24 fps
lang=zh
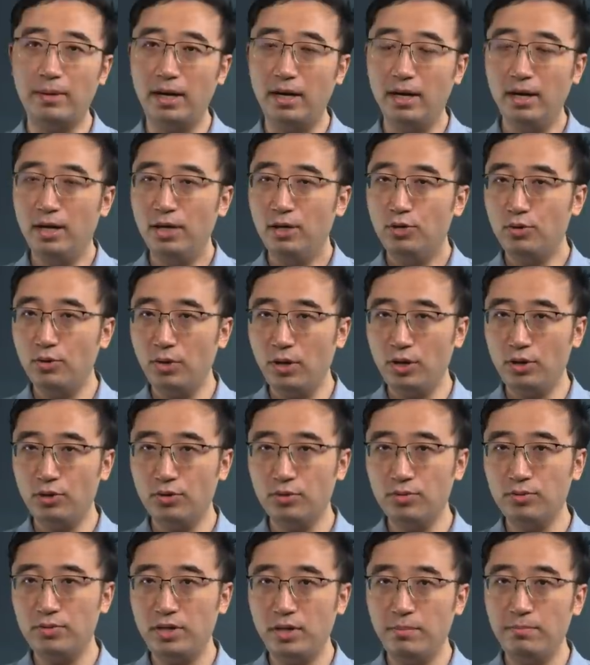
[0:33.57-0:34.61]
么最
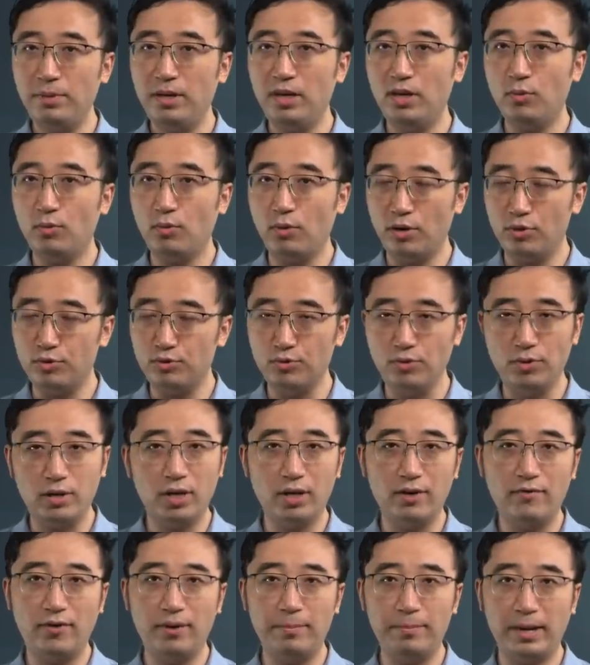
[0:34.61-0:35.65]
终金币会如
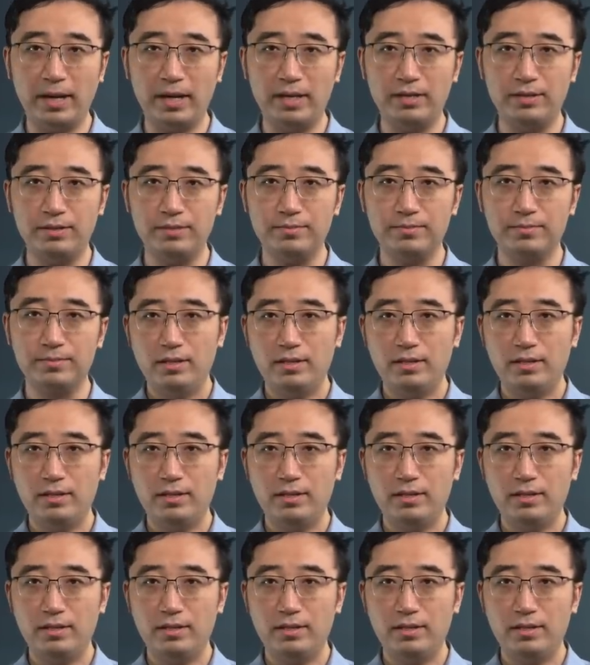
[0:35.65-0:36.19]
何分配呢？